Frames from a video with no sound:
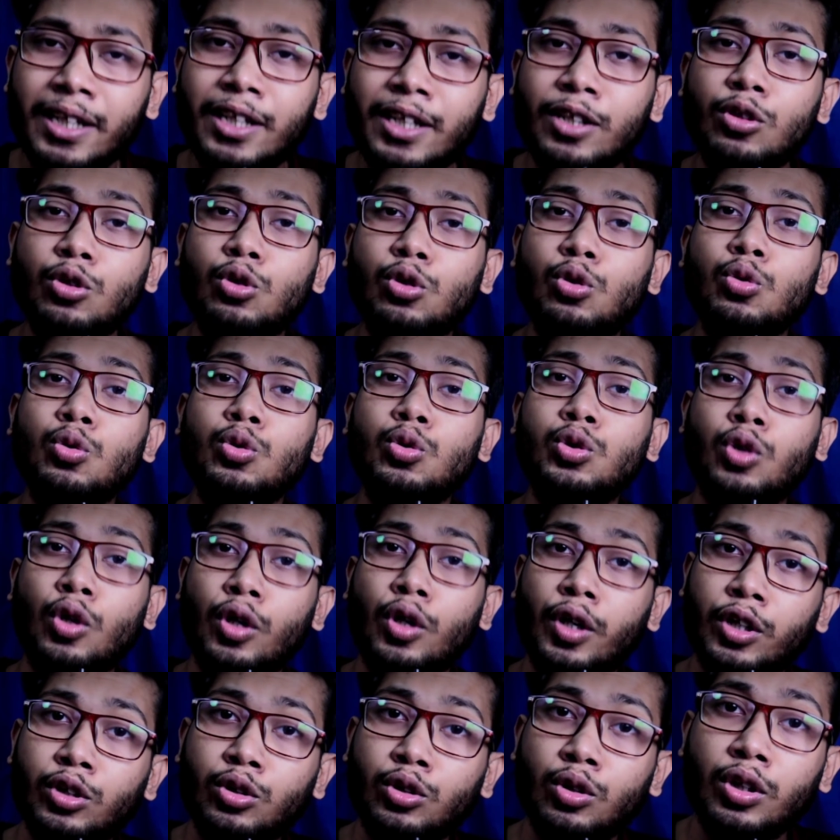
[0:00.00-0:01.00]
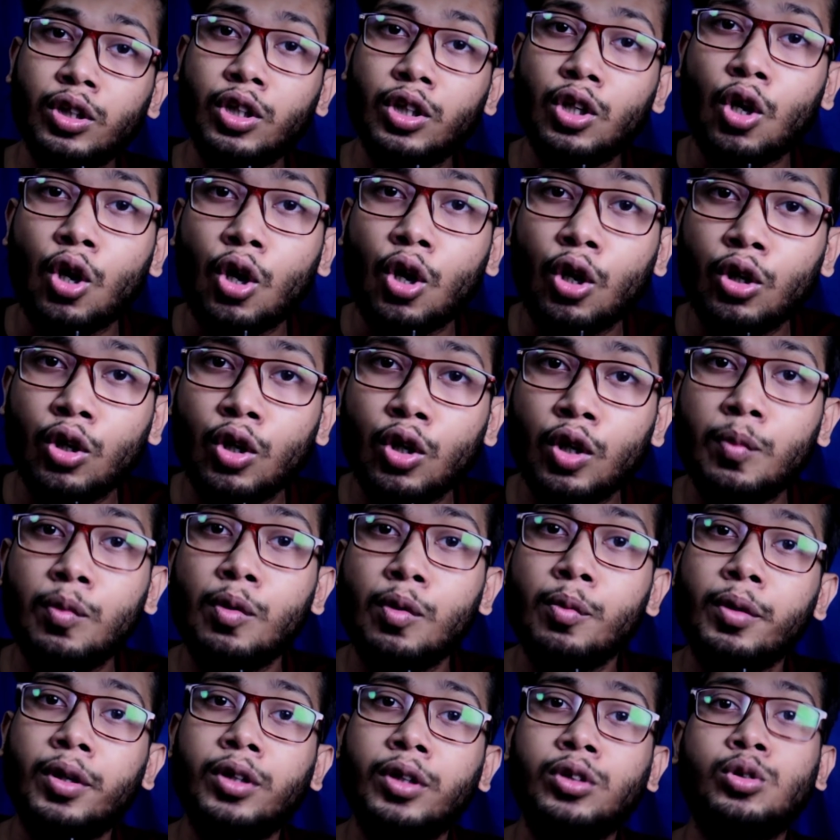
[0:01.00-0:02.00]
কিন্তু সঙ্গে সঙ্গে হর হর
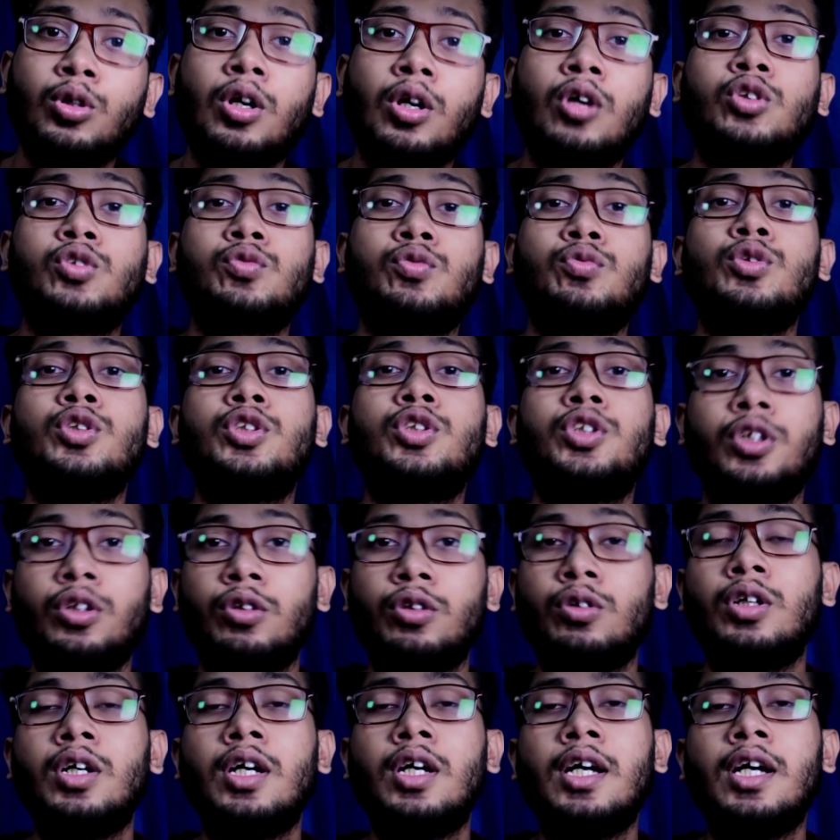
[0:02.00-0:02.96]
বোমকেশও হাউসফুল ছিল